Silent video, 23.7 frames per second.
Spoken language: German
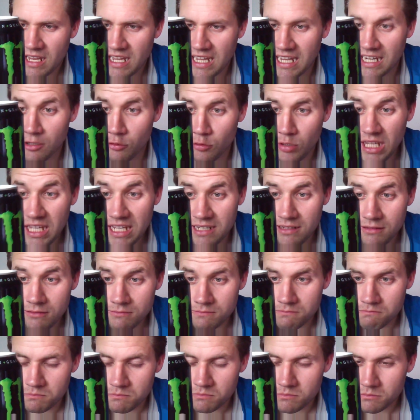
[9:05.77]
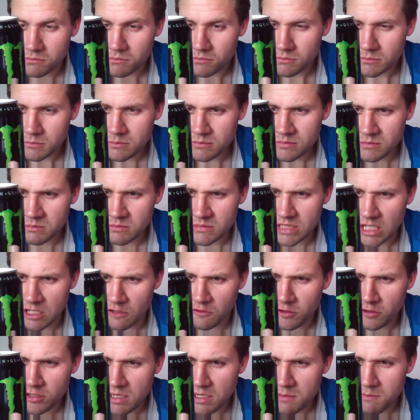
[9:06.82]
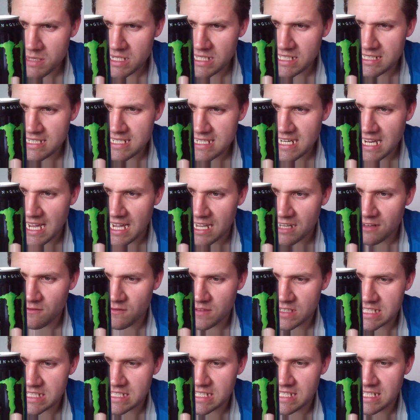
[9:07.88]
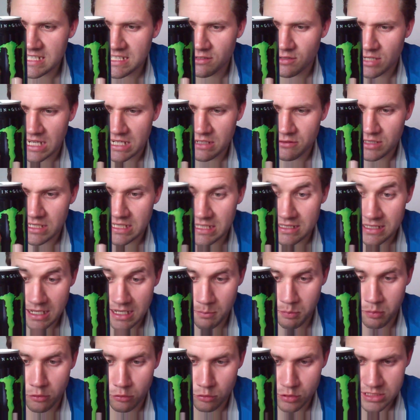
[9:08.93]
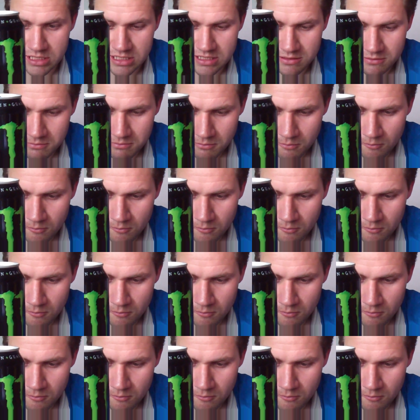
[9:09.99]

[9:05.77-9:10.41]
Kalorien auf 100 Milliliter 48 Kilokalorien. Na Prost.